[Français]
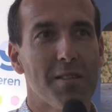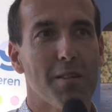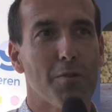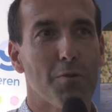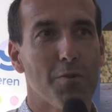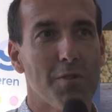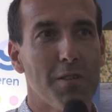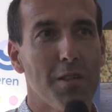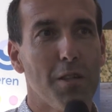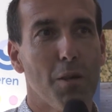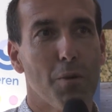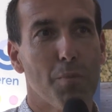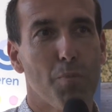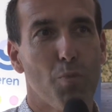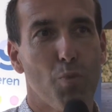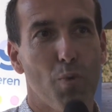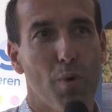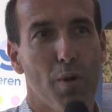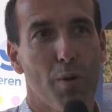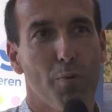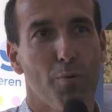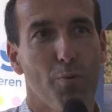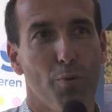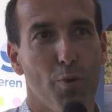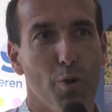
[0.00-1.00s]
c'est aussi un
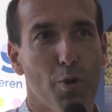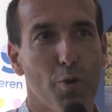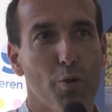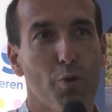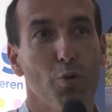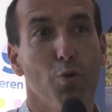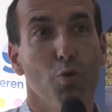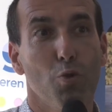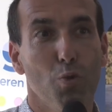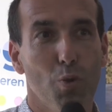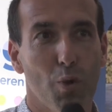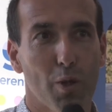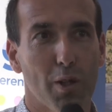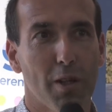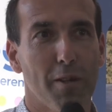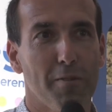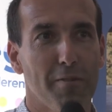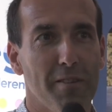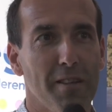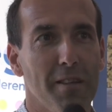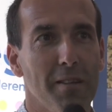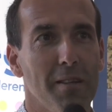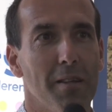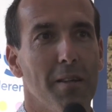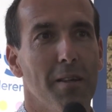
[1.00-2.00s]
point fort que nous, on
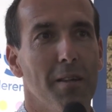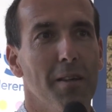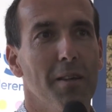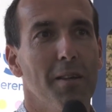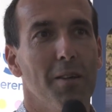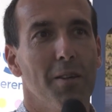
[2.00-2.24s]
avait,